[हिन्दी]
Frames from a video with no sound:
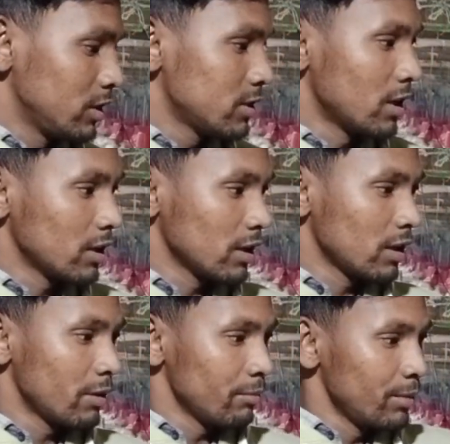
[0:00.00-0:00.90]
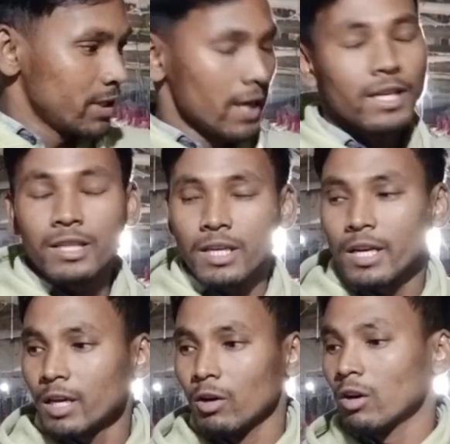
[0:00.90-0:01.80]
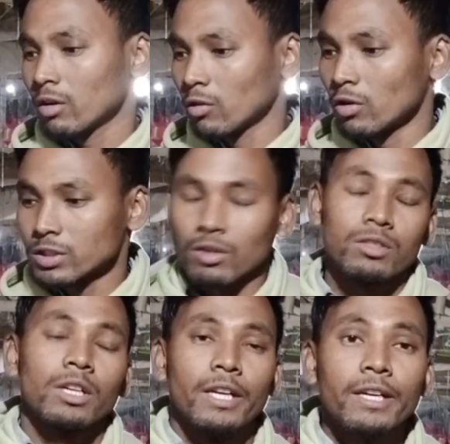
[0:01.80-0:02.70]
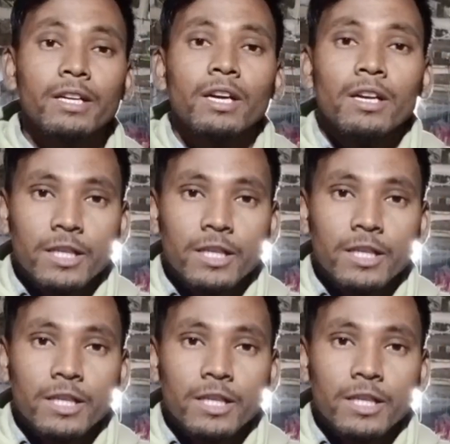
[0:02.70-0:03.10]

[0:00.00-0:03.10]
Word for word: किस तरीके का बिछाया जाता है और कौन सा कौन सा नेट